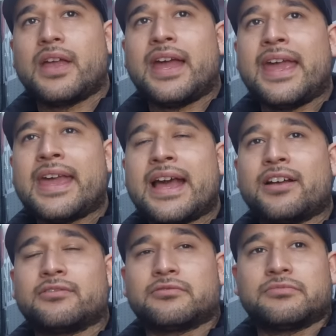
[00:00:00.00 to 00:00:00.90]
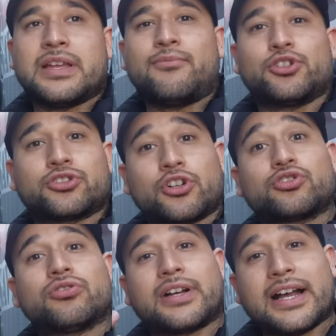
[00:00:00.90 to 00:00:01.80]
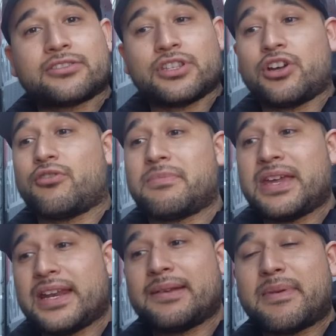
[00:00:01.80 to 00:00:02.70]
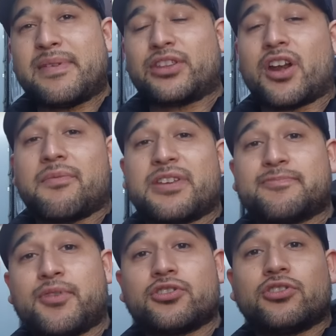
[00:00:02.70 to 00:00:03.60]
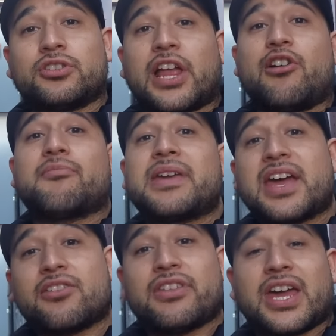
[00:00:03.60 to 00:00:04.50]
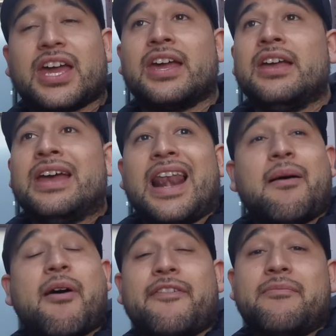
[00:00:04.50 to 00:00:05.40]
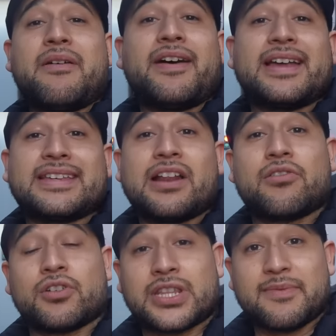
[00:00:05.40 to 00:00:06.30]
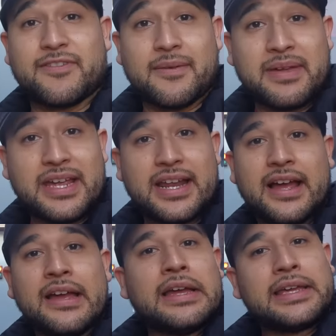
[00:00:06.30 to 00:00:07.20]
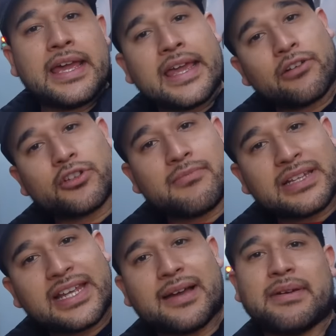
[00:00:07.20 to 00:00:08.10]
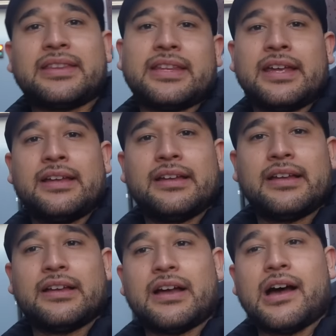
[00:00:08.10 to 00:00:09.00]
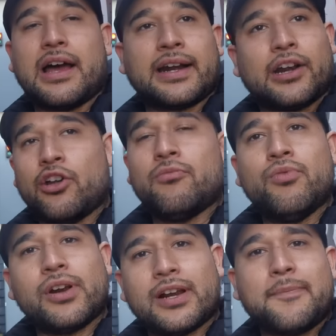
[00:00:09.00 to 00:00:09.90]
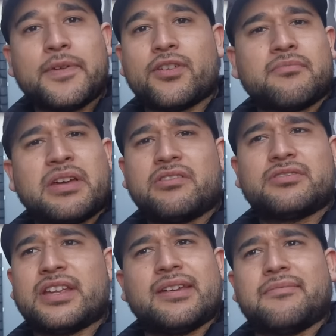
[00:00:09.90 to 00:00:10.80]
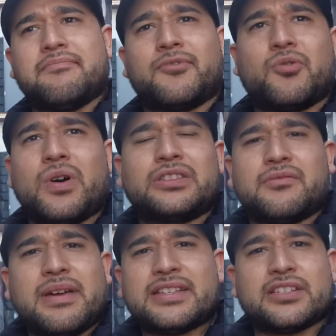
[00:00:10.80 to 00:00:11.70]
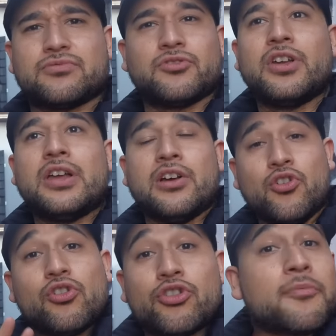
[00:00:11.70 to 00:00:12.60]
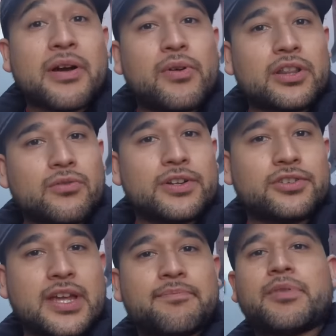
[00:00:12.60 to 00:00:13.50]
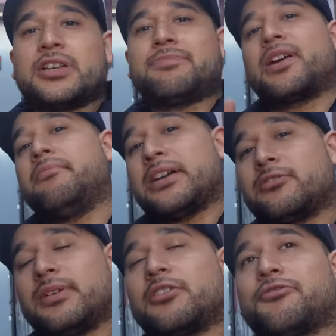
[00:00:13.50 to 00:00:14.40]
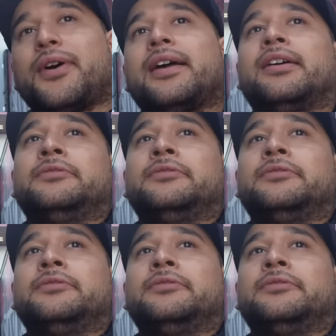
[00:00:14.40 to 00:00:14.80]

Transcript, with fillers: Ella demostró su caso, dijo, miren, me mataron a mi esposo, tengo miedo de que la mafia me vaya a hacer algo contra mi familia. Y ella automáticamente arregló muy rápido, en menos de cuatro meses, no me acuerdo cuánto tiempo es, pero más o menos fue.